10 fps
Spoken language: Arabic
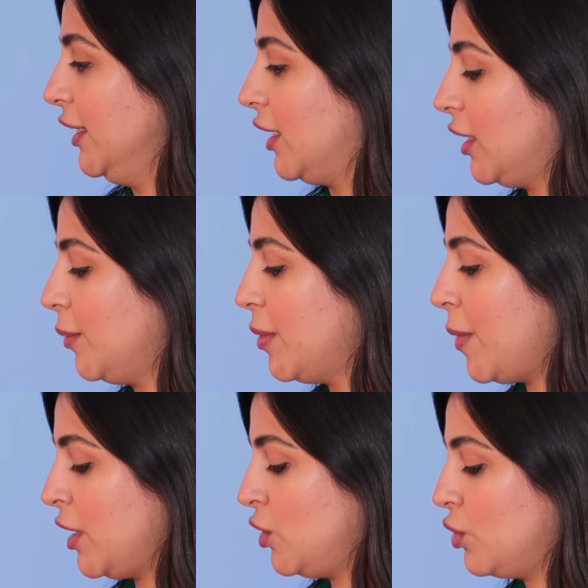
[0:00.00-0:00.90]
انا
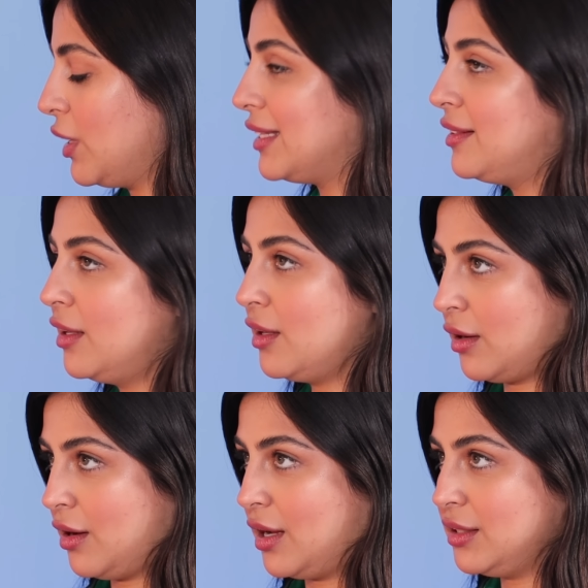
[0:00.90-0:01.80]
بما انه
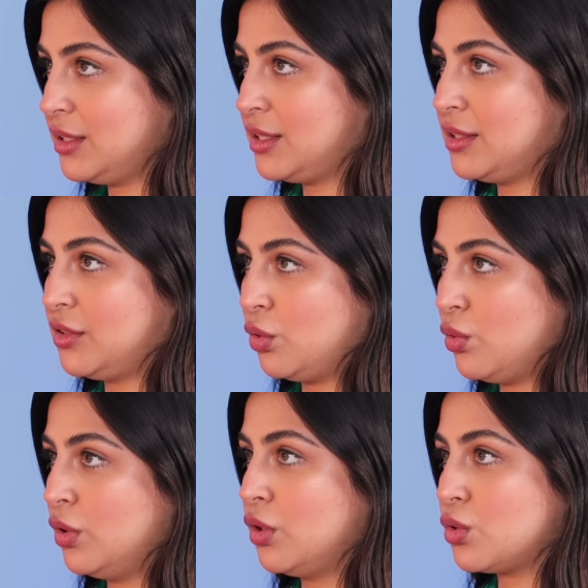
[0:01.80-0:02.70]
كثير ناس
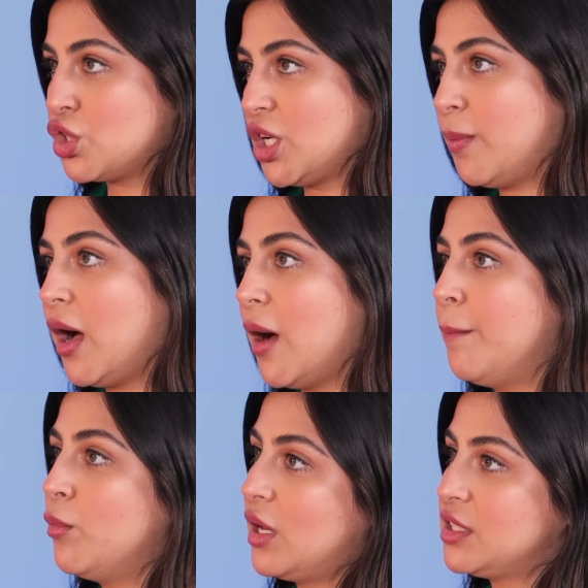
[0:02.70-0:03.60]
تقول انه
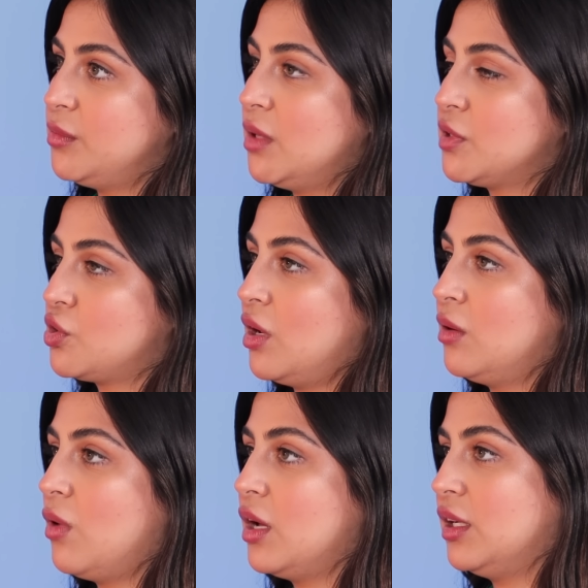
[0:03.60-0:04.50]
الشباب مو لازم يلبسوا
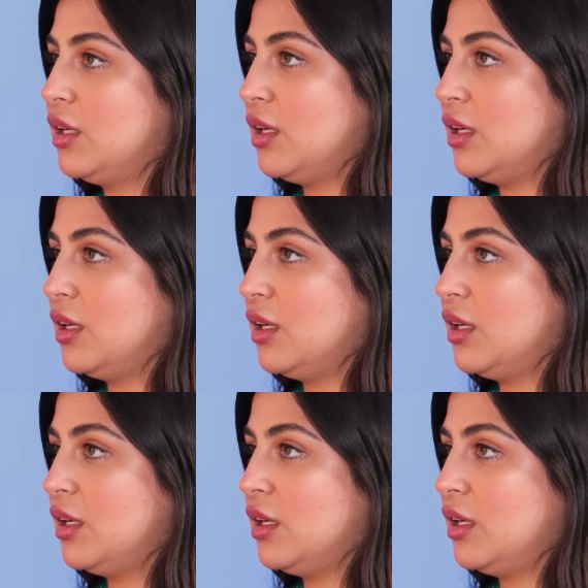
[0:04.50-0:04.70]
الالوان